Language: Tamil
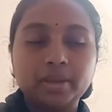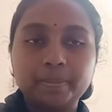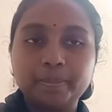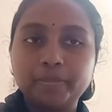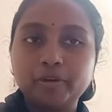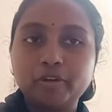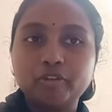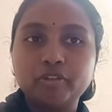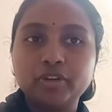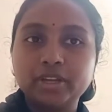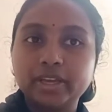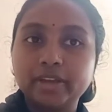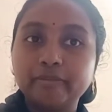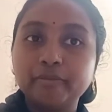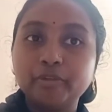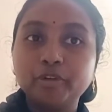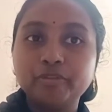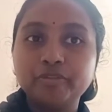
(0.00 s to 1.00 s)
இப்போ அவங்களுக்கு
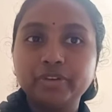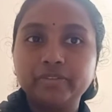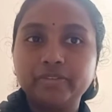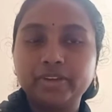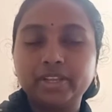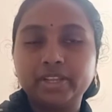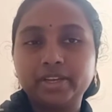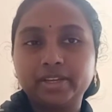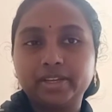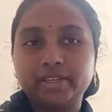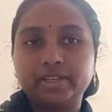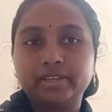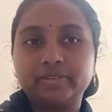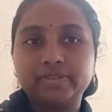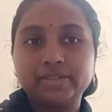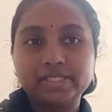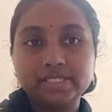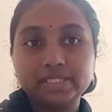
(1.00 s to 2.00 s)
எவ்வளோ ஃபீவர்
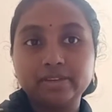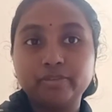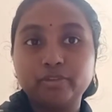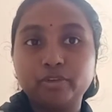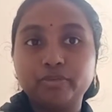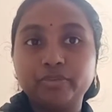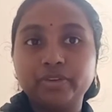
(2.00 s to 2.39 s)
இருக்குது ஃபஸ்ட்டு எவ்வளோ